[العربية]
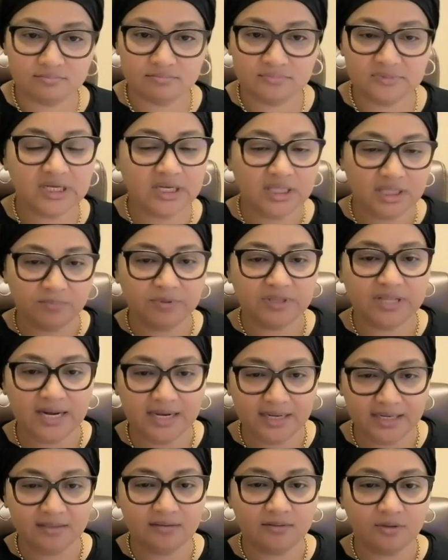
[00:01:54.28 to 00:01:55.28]
دي كده
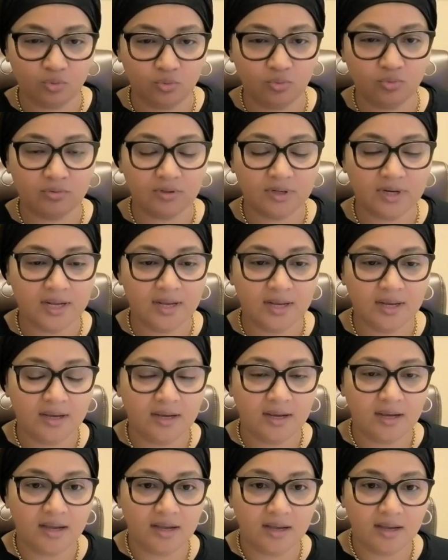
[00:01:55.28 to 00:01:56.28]
بتخليك تكون
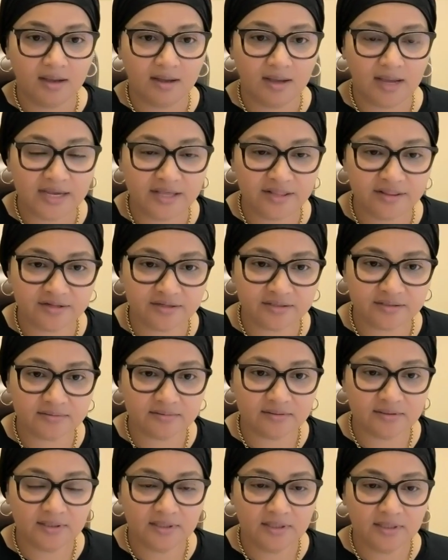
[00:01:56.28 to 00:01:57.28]
آه،
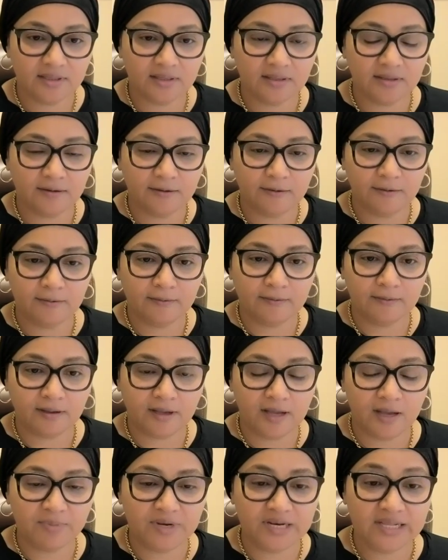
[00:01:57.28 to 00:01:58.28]
اكثر آه،
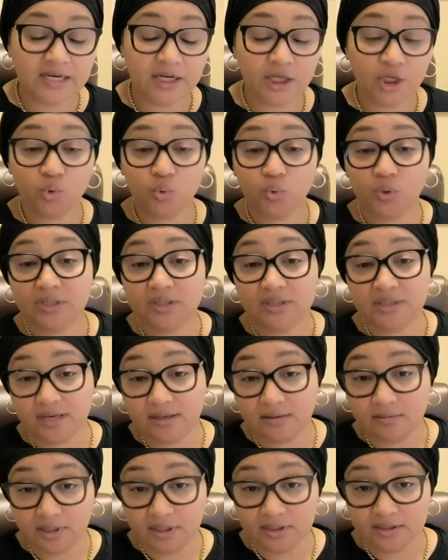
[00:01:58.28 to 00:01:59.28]
قابليه لانه
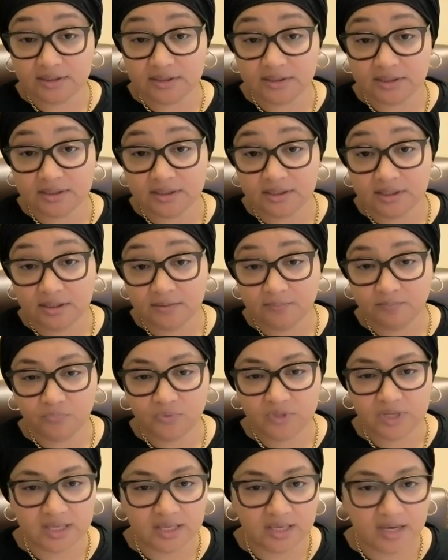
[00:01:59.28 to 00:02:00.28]
انت خططك دي
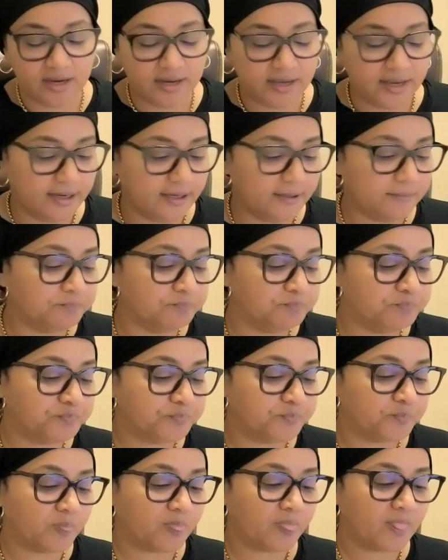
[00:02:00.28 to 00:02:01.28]
تنجح يعني
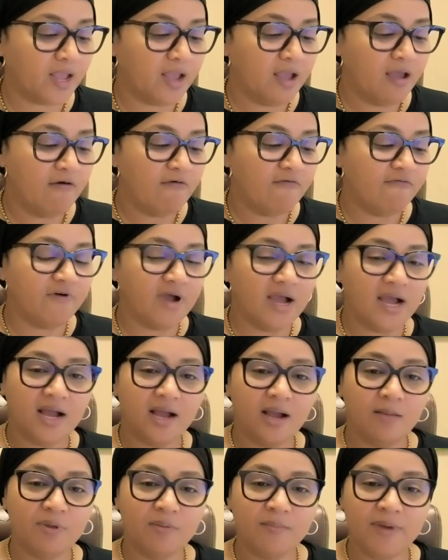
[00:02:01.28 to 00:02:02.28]

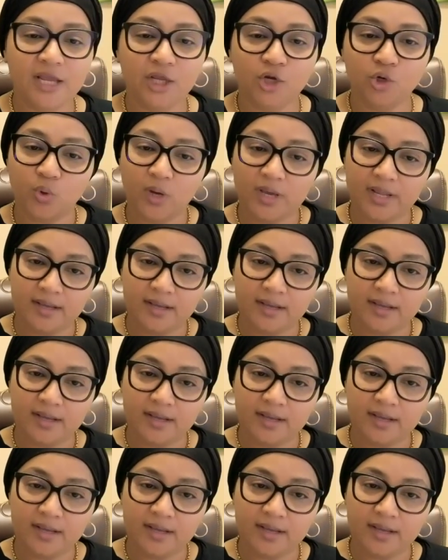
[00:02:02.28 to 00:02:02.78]
فبما انه